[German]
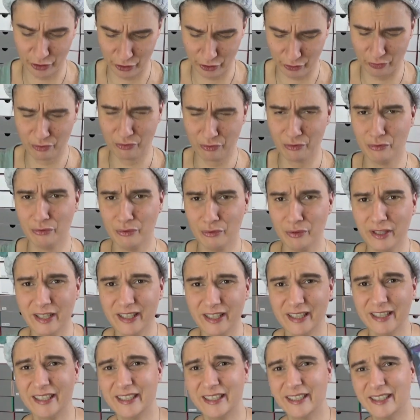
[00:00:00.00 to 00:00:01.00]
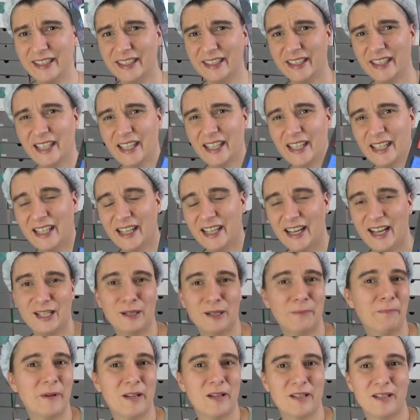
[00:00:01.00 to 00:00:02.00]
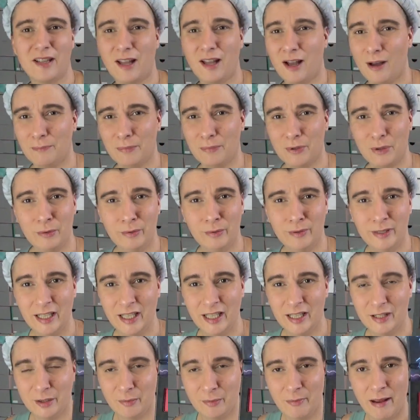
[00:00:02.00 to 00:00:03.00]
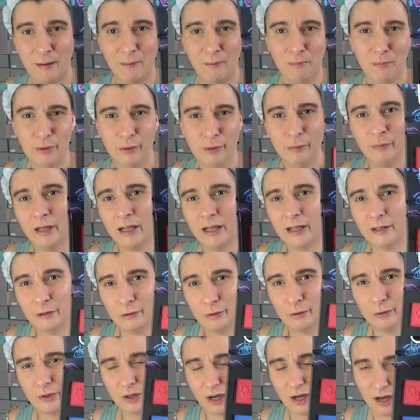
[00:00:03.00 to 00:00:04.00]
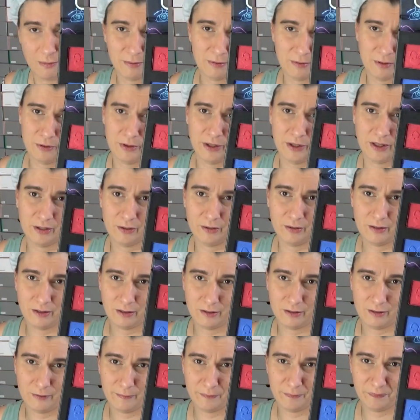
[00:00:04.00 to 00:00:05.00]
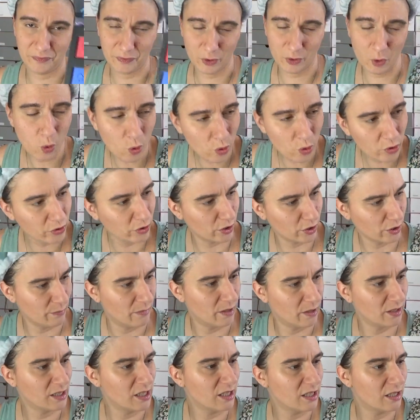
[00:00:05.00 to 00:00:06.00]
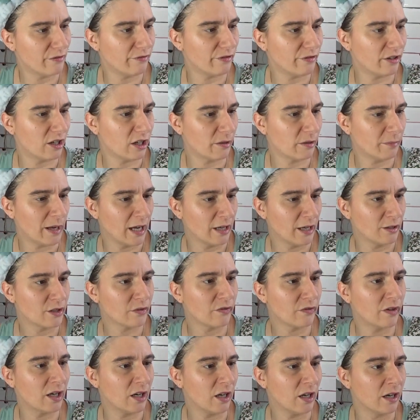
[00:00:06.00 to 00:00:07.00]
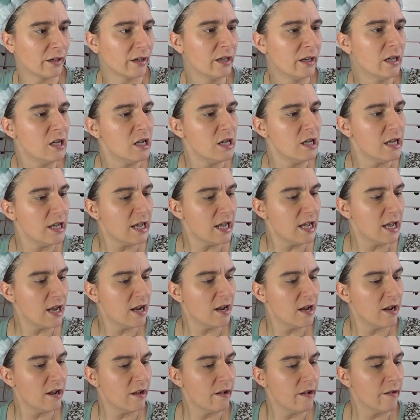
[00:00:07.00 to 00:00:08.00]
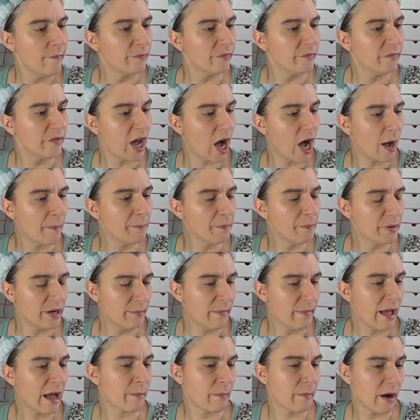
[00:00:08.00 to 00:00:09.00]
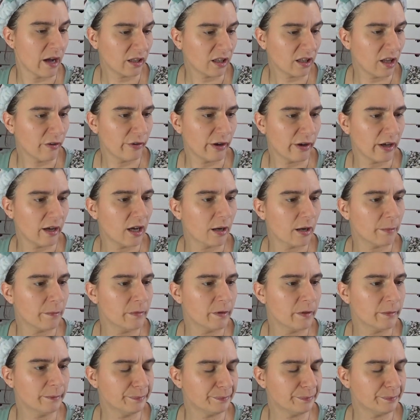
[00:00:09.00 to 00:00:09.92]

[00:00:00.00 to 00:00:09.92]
schon cool. Also passt absolut nicht zu meinem Blümchen-Look, aber Leute, guckt euch mal diese Farbauswahl an. Wir haben primär matte Farben